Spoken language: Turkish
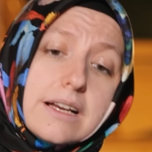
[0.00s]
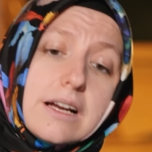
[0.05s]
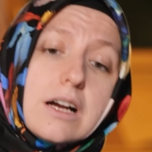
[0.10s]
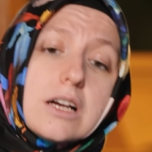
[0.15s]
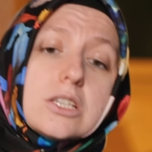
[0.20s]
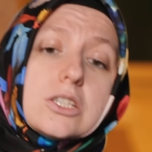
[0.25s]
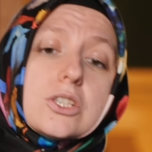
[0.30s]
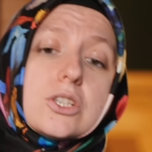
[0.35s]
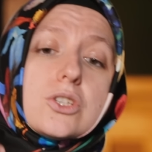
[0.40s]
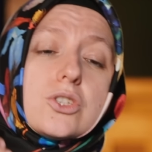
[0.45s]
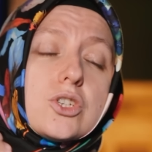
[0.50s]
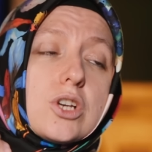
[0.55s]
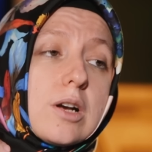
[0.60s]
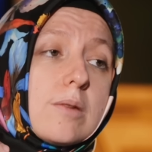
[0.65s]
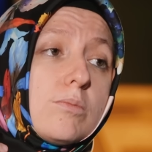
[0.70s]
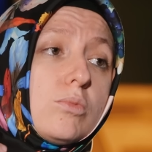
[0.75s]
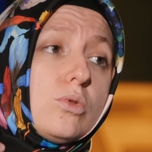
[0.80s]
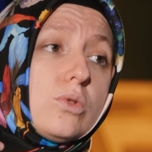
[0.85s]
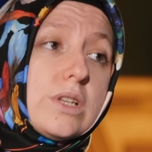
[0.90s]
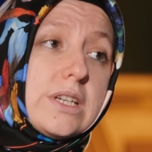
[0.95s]

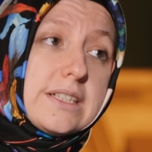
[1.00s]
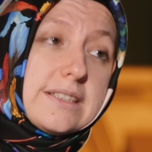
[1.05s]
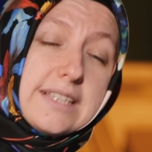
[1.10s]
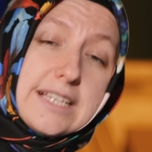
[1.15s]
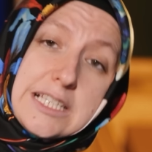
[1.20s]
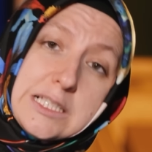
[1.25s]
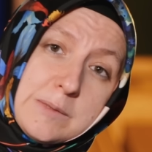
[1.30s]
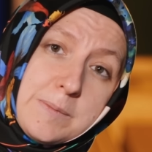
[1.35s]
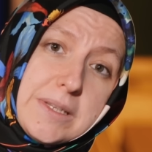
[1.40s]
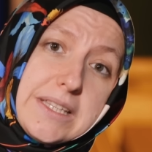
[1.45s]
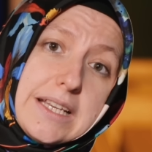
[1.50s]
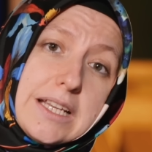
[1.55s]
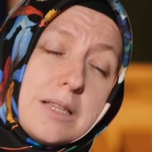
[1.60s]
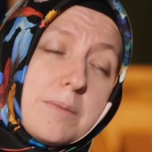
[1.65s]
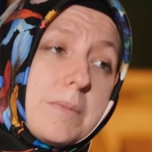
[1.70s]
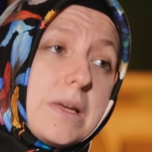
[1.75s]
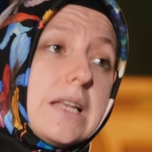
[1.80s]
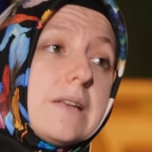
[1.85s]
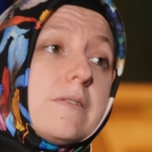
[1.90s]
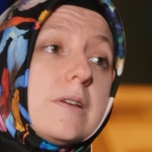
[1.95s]
karşılaşacak bunları tespit
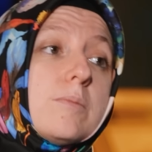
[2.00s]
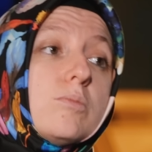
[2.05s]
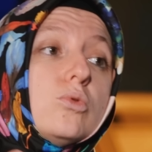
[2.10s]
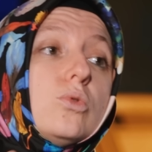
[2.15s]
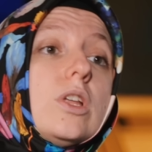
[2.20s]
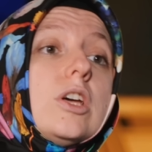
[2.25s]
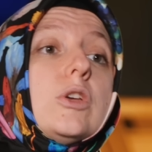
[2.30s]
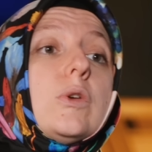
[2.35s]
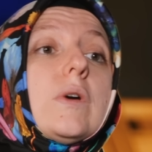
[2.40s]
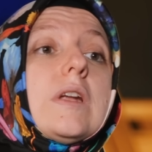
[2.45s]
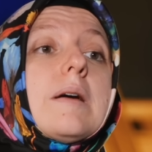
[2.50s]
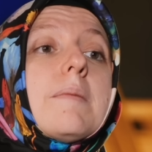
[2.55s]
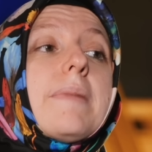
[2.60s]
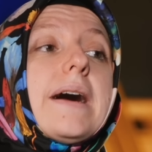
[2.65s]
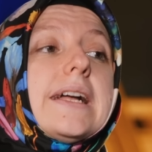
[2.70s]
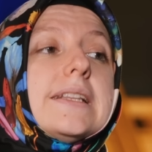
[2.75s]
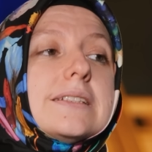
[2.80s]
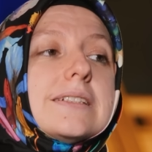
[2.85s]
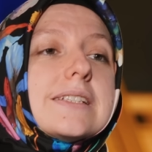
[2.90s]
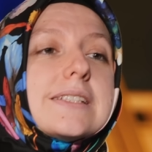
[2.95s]
etmeli ve buna göre
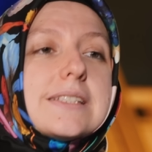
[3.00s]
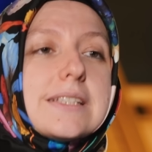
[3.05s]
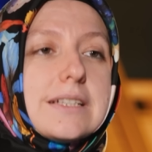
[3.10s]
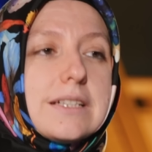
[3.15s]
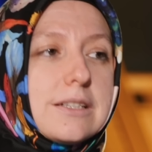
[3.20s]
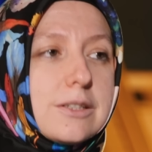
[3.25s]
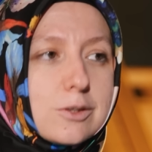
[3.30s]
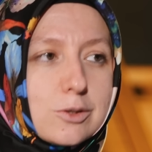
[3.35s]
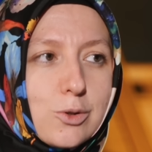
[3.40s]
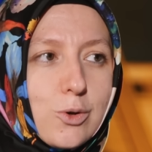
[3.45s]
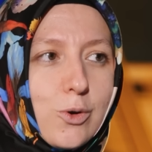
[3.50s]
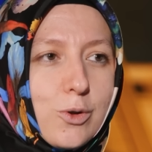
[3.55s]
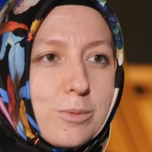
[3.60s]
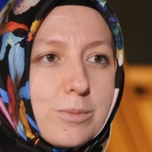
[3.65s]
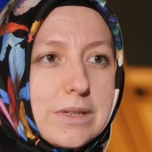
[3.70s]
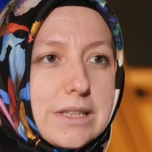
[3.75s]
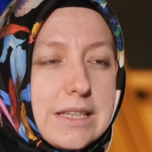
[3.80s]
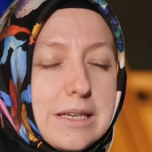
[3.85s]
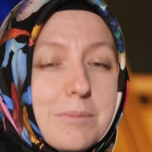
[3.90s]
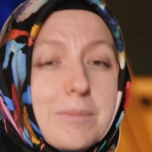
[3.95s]
ben hazırlıklı
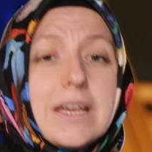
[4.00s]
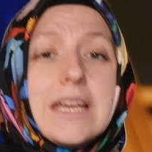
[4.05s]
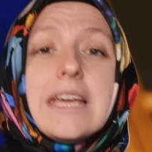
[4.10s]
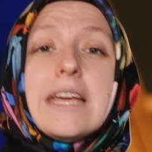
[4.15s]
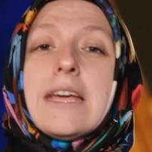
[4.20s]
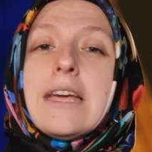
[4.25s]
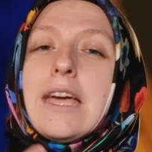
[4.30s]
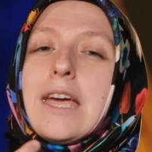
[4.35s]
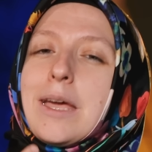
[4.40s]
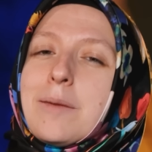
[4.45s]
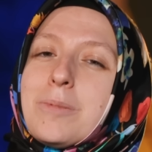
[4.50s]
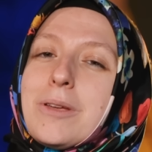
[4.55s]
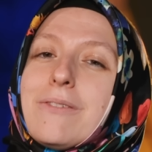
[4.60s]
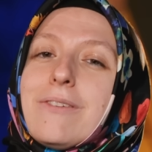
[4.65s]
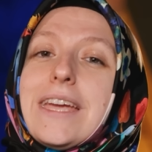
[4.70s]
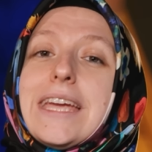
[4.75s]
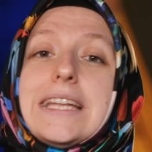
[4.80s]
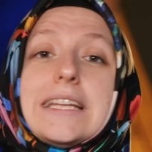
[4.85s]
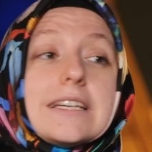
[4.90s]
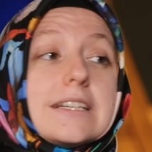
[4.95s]
olmalıyım.
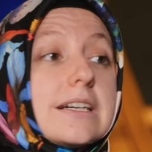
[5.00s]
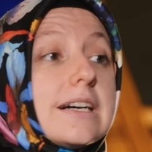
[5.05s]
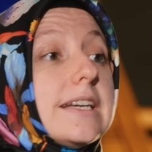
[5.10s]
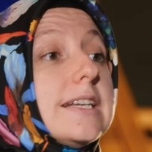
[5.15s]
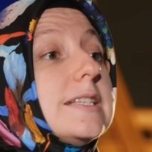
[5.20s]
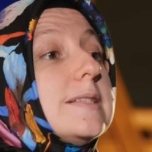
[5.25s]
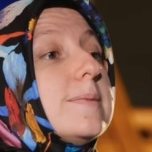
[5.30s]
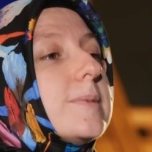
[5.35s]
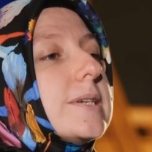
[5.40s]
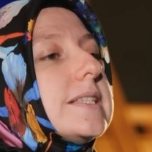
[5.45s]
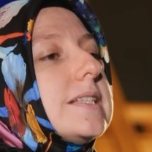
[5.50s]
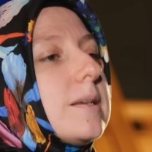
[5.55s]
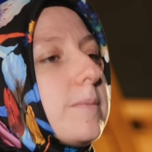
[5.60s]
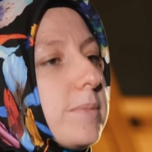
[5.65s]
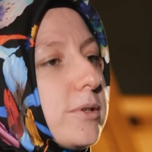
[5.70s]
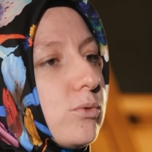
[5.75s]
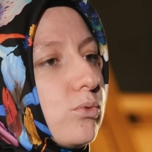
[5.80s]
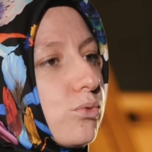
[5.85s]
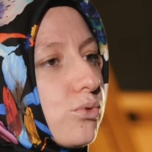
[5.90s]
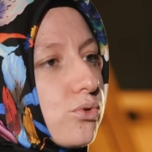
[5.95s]
Ebeveynin
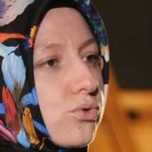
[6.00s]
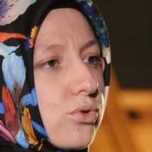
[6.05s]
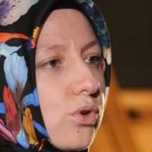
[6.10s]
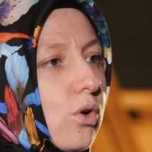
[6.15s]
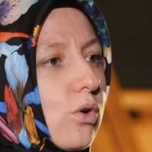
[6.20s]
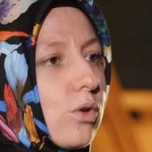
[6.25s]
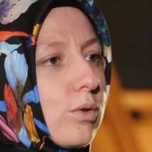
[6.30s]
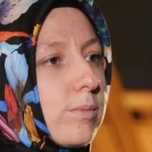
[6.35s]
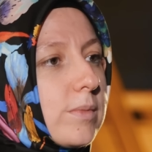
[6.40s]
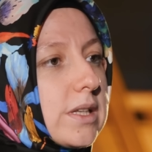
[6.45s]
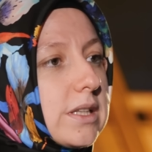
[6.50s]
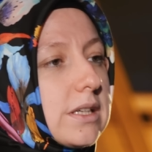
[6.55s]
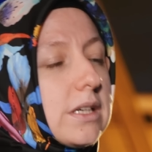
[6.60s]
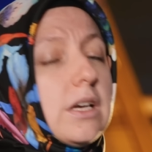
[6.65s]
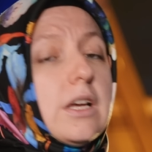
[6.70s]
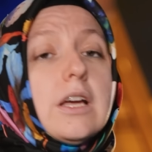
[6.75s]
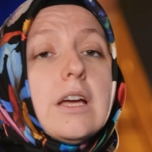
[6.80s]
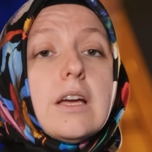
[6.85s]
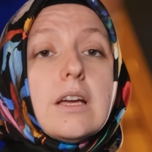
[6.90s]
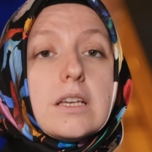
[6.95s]
karizmatik bir duruşu olmalı.
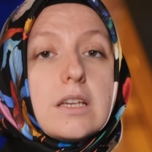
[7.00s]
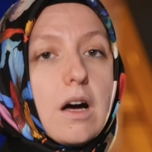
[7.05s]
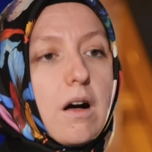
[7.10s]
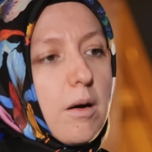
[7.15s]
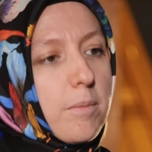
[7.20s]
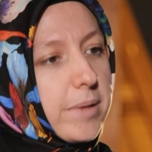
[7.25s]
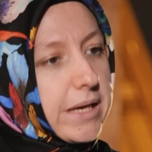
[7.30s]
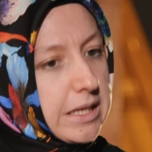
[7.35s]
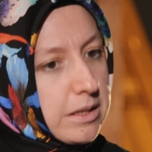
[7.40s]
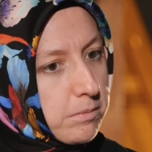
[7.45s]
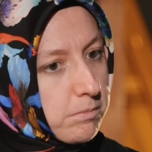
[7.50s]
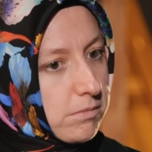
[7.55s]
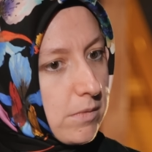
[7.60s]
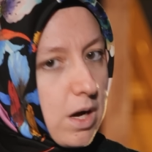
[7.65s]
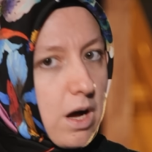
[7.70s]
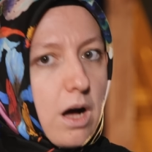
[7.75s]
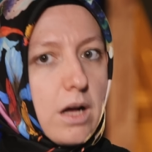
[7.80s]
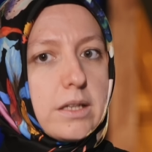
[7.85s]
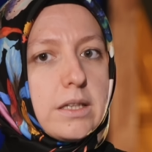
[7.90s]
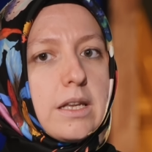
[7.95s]
Evet. Ya benim
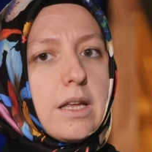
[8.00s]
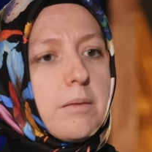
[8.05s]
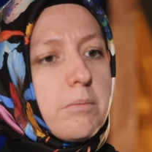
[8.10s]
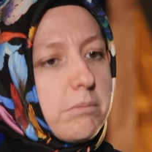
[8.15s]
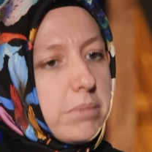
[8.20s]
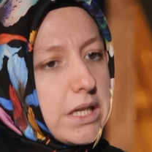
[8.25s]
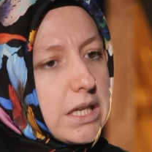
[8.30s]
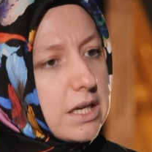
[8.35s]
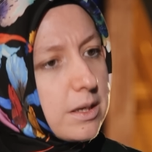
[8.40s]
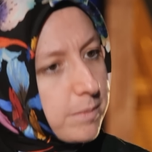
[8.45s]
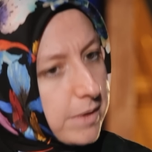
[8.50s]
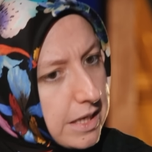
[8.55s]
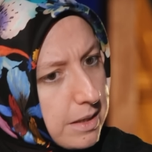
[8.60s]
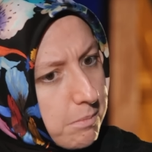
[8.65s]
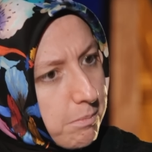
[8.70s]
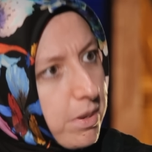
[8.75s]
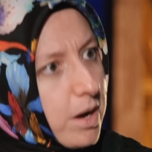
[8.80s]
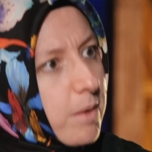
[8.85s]
annem bilir, benim